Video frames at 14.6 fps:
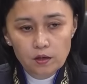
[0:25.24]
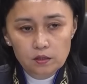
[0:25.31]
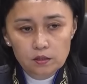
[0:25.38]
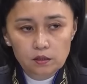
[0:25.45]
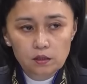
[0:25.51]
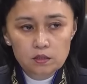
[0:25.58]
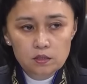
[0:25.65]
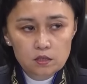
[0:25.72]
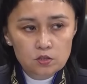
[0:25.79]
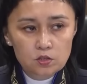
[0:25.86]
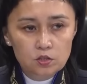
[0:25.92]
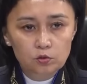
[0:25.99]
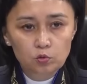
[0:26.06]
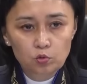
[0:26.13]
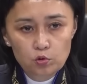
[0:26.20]
Согласно
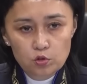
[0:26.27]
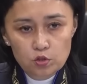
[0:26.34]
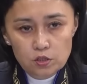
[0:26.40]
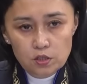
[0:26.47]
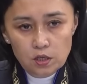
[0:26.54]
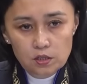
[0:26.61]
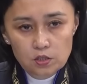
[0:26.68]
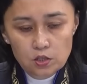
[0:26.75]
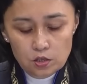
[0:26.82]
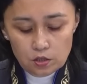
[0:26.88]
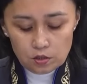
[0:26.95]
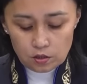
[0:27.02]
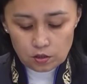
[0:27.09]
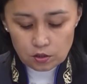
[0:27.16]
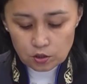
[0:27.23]
той же статьи
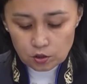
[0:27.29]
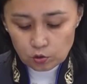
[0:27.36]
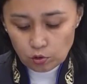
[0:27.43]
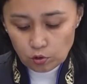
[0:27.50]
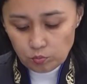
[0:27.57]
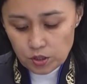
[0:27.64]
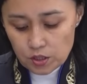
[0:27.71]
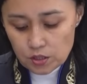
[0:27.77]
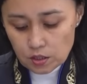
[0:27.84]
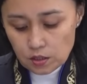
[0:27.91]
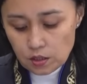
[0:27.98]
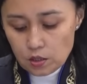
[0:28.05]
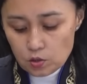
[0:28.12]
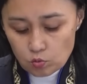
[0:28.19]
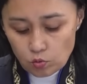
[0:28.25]

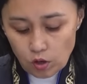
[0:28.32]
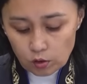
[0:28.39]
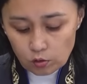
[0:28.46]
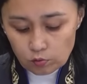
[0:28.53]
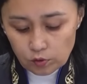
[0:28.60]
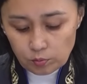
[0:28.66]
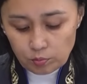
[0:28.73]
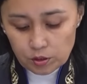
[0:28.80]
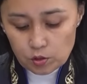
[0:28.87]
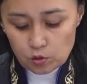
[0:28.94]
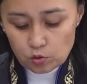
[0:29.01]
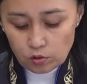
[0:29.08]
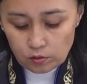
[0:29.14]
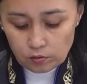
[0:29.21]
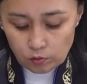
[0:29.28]
653
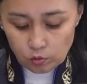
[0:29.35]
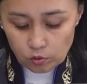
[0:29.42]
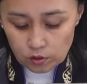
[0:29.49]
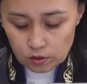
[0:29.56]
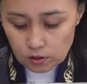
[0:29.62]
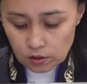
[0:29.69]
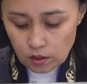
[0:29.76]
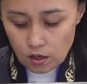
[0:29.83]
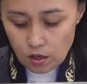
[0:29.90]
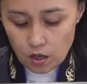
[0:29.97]
Уголовно-процессуального кодекса,